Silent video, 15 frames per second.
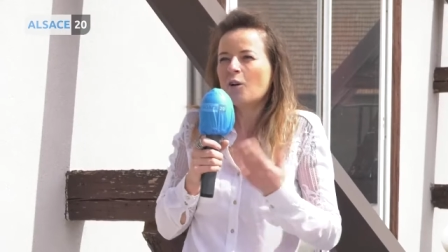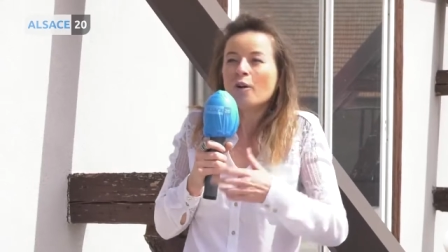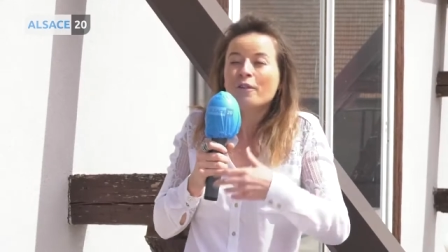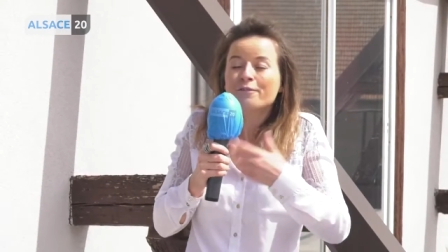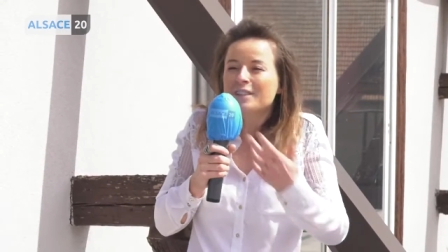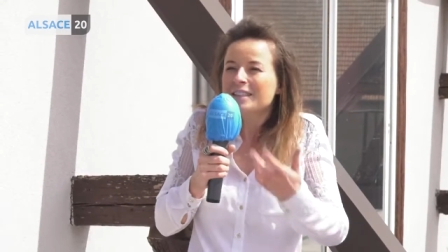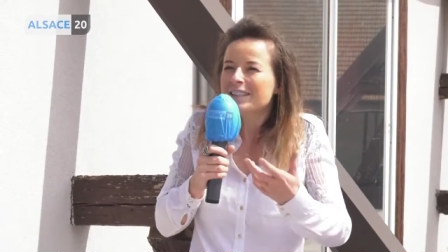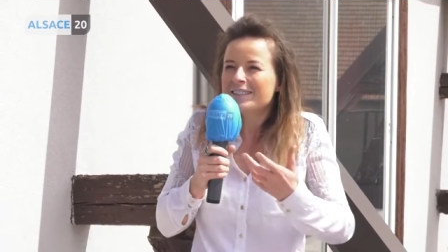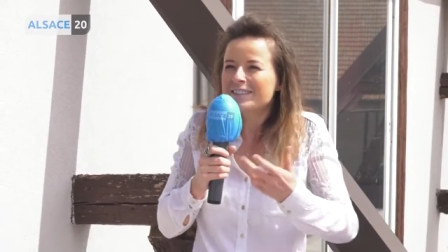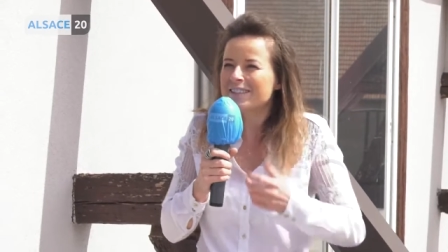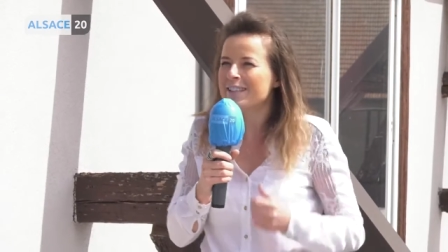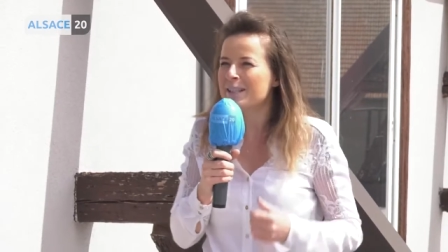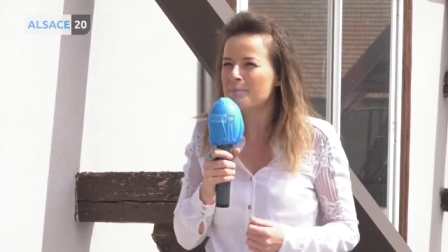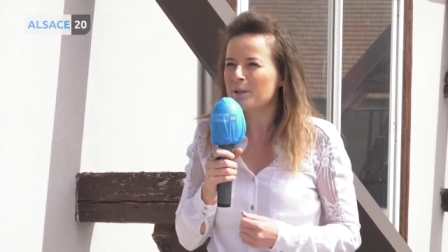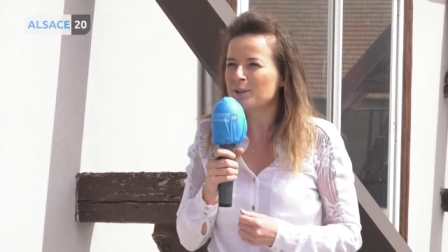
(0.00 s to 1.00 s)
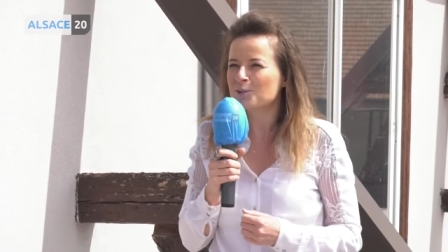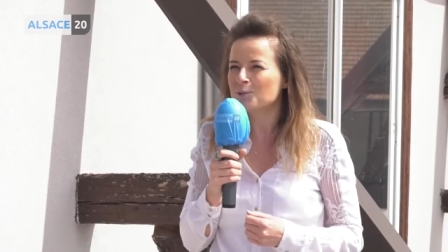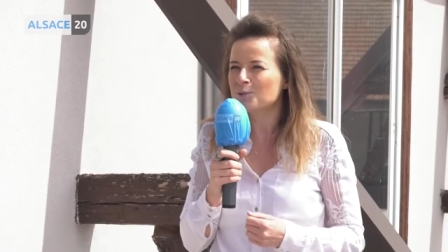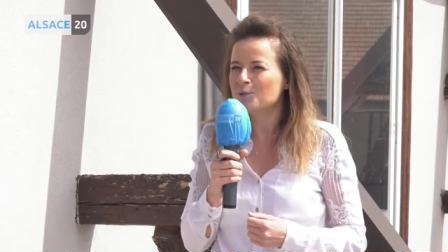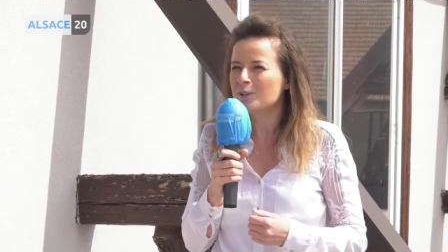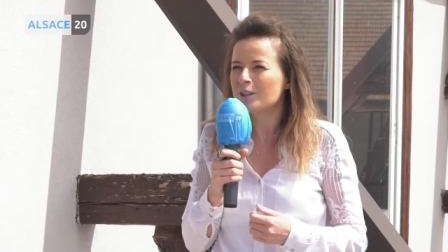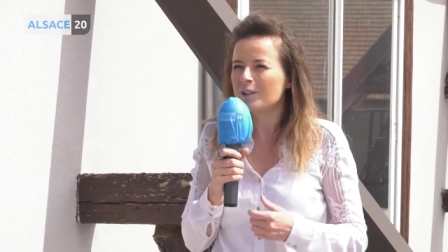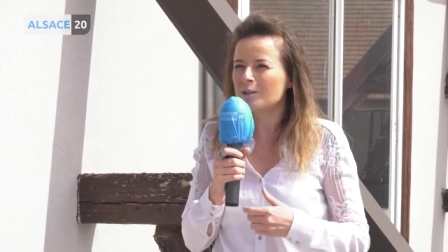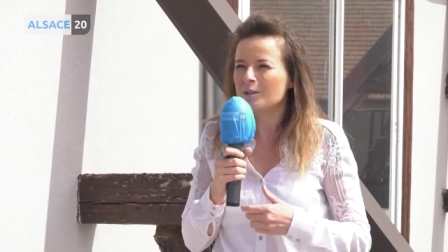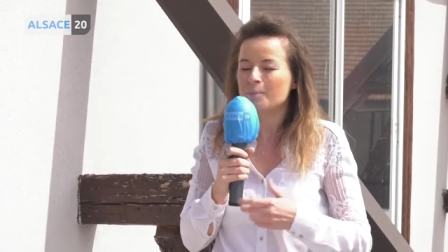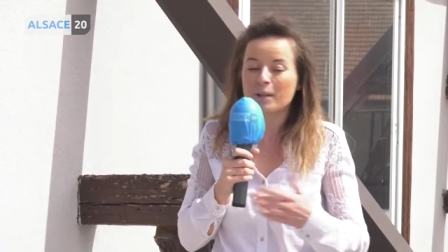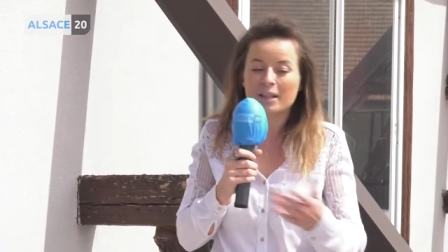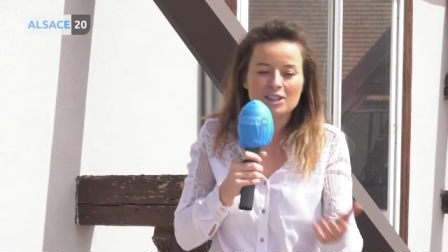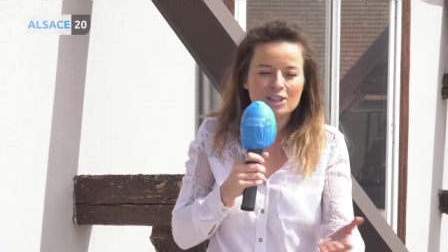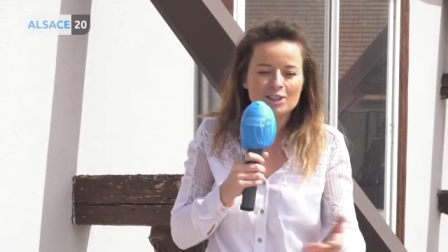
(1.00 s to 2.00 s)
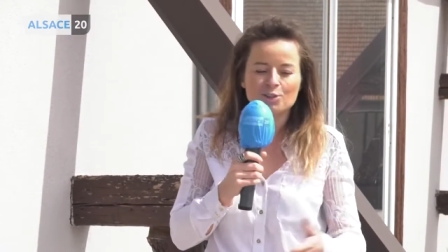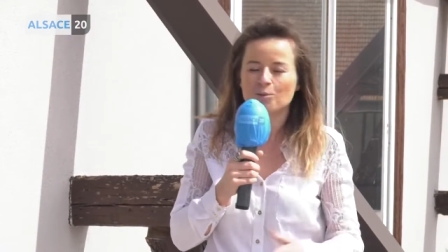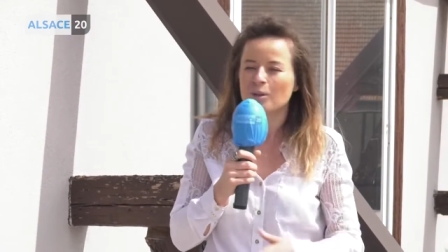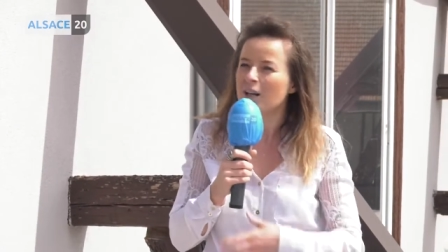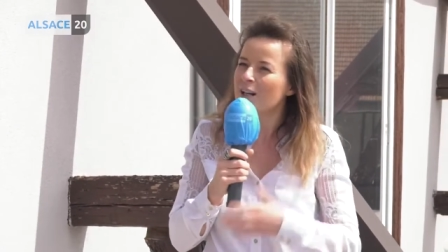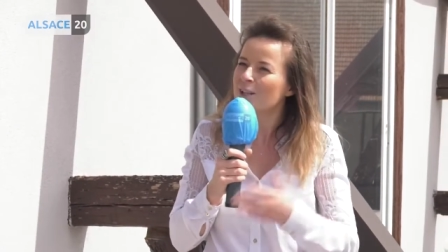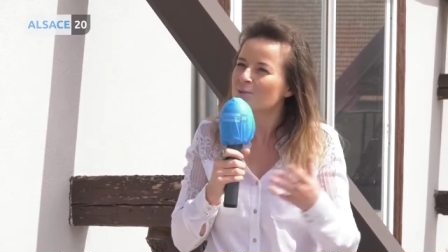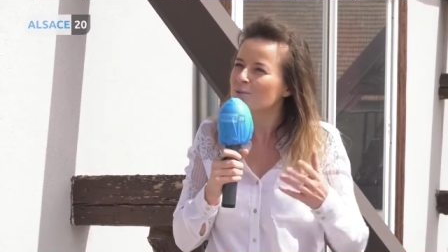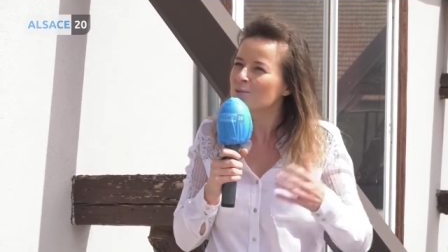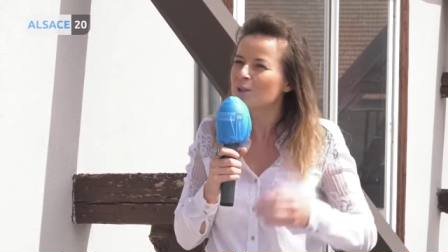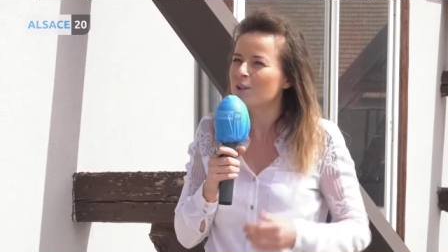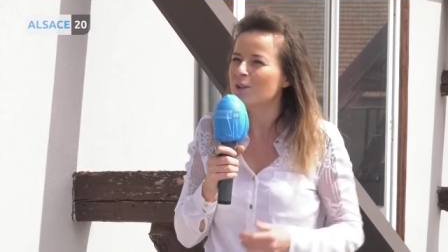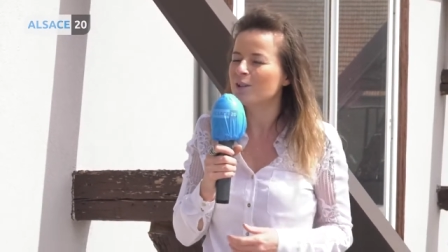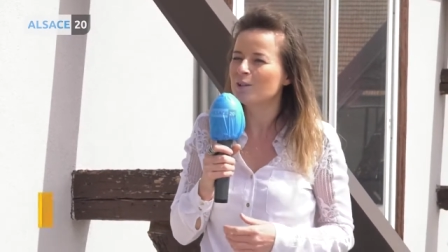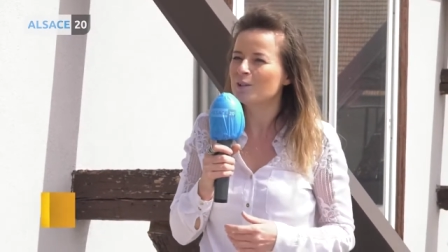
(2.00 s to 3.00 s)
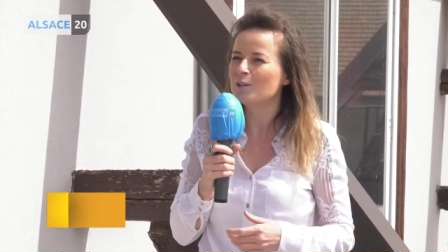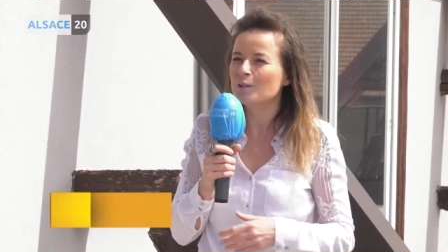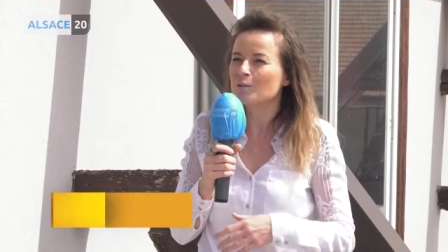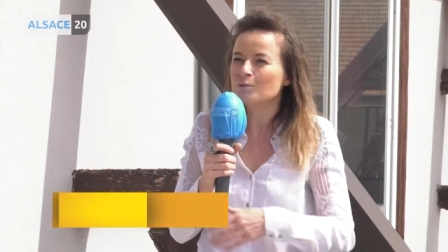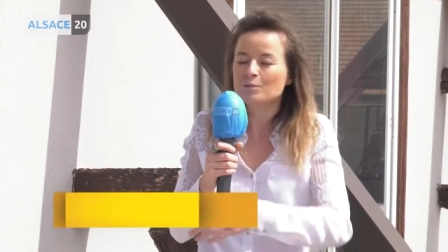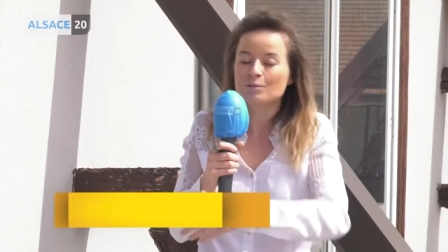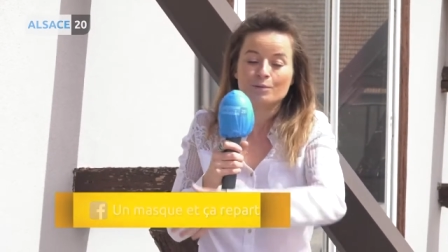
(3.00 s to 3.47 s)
envie d'aider les patrons euh, près de chez soi ou, euh,